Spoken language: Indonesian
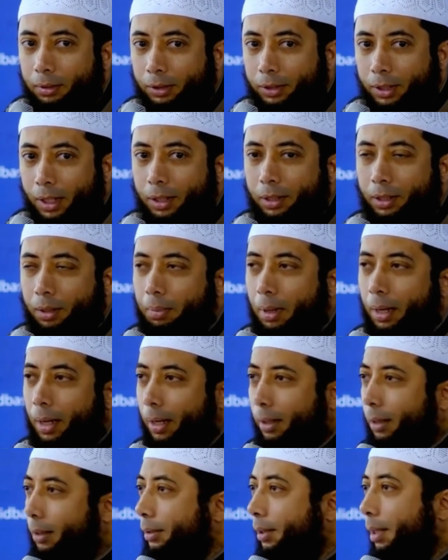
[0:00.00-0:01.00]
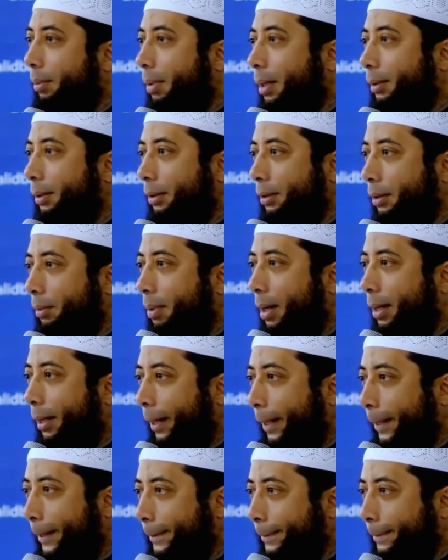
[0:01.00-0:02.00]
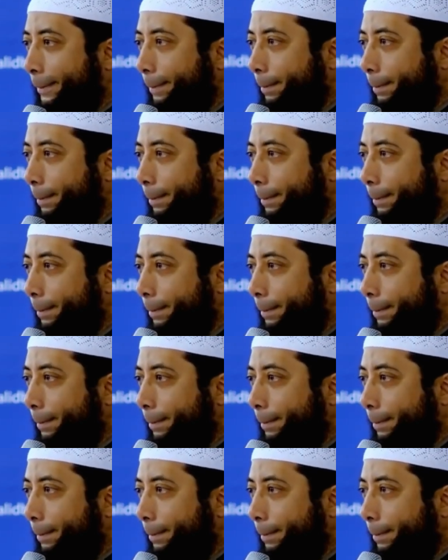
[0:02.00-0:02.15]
terjadi kebakaran dia mati terbakar.